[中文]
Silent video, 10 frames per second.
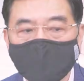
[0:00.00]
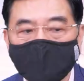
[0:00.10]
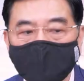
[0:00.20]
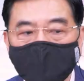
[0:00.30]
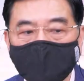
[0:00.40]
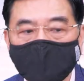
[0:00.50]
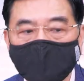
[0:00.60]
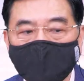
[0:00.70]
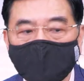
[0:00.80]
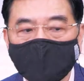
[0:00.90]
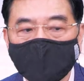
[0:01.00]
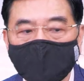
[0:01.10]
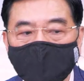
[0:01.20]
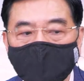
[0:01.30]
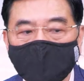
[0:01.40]
各位同学，大家好啊！
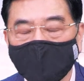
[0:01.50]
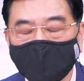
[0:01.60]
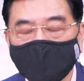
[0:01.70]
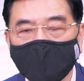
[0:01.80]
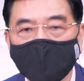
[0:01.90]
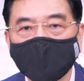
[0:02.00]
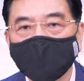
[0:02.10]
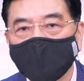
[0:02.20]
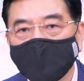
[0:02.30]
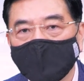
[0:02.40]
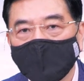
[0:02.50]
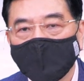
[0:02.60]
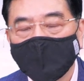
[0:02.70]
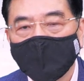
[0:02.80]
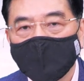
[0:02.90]
我想今天
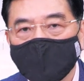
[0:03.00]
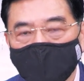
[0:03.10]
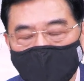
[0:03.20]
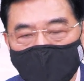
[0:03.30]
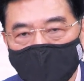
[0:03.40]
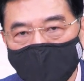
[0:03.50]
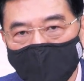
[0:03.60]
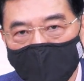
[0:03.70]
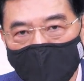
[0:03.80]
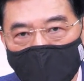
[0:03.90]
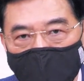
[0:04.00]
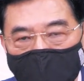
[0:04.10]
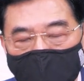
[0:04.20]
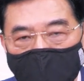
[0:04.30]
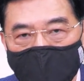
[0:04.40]
全国同学哈，
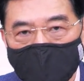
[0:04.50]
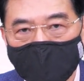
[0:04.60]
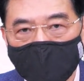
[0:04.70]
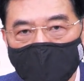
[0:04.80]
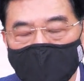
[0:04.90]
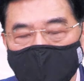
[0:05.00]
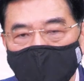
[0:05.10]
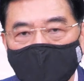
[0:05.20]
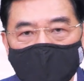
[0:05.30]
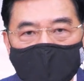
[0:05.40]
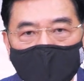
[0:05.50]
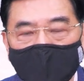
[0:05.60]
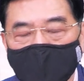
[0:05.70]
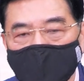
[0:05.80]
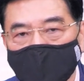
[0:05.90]
所有认真听张
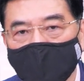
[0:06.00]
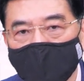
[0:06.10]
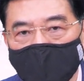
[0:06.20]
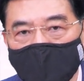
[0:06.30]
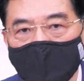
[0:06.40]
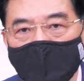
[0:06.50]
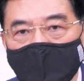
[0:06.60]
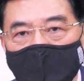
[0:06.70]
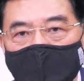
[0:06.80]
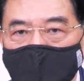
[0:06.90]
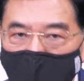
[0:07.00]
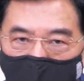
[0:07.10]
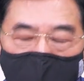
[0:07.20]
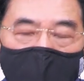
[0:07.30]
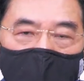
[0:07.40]
老师的节
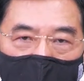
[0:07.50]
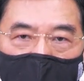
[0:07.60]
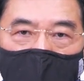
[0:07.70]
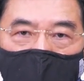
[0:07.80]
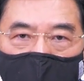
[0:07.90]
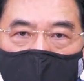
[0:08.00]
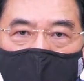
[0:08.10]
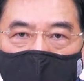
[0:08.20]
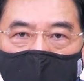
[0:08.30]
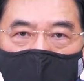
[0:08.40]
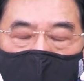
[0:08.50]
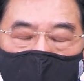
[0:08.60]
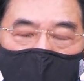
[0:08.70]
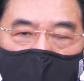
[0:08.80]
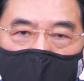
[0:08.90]
目啊，
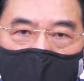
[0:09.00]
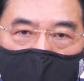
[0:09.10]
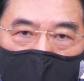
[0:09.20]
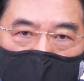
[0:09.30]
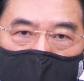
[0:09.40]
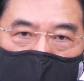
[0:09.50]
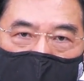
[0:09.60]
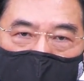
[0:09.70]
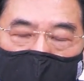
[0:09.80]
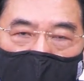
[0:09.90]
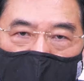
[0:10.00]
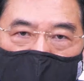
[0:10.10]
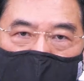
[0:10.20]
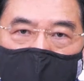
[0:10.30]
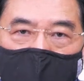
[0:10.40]
今天又是全
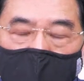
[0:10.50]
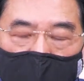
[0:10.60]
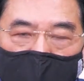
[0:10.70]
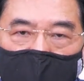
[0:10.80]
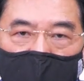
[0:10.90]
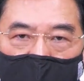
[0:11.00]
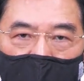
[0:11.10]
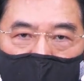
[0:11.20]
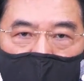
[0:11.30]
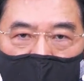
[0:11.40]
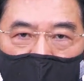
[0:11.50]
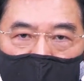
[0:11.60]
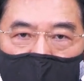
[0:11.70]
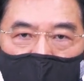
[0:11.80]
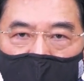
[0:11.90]
市场最大、最大、
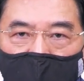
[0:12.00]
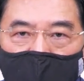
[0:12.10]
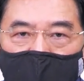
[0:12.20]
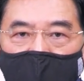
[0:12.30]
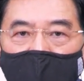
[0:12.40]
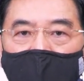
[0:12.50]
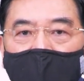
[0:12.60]
最大的赢家